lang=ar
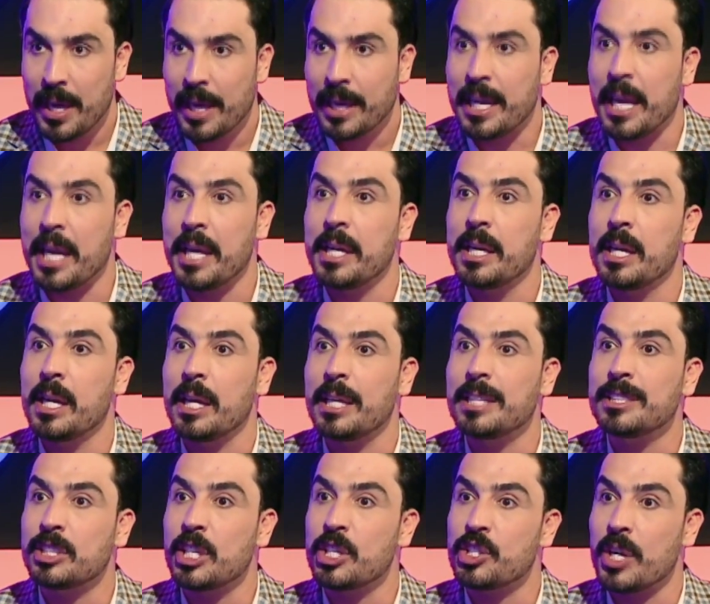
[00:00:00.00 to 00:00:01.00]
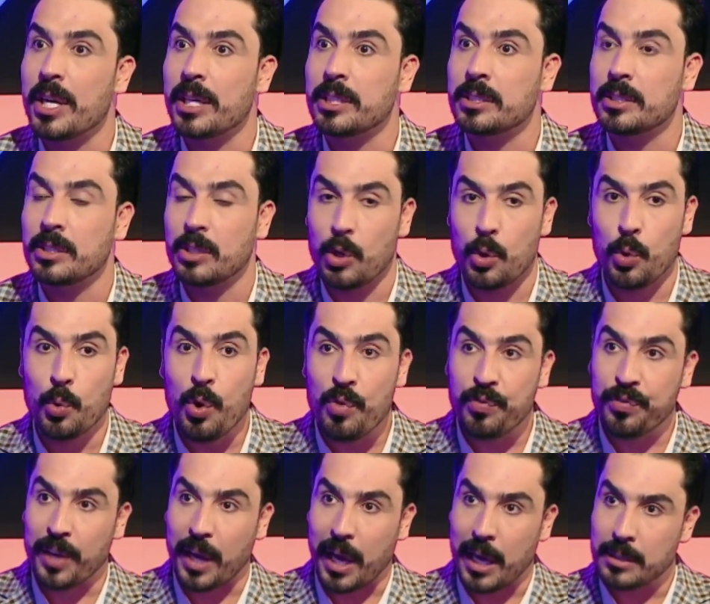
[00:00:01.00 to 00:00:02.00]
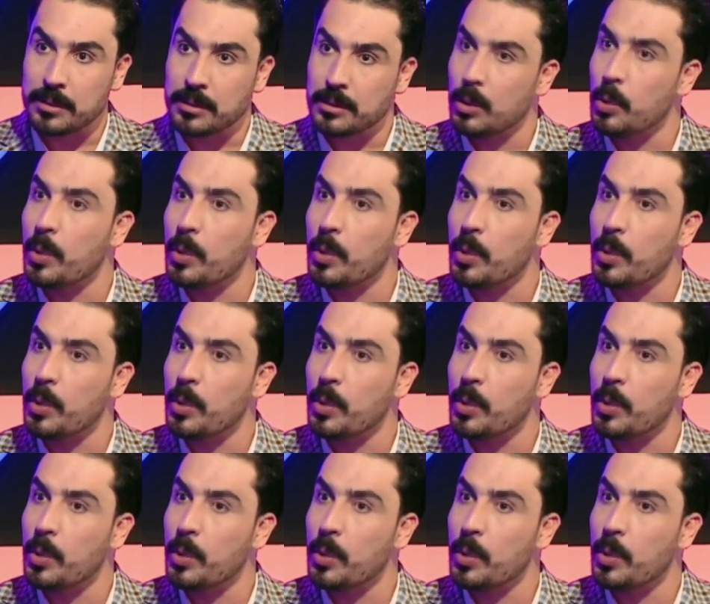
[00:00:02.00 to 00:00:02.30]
كاين انتاجات وفقت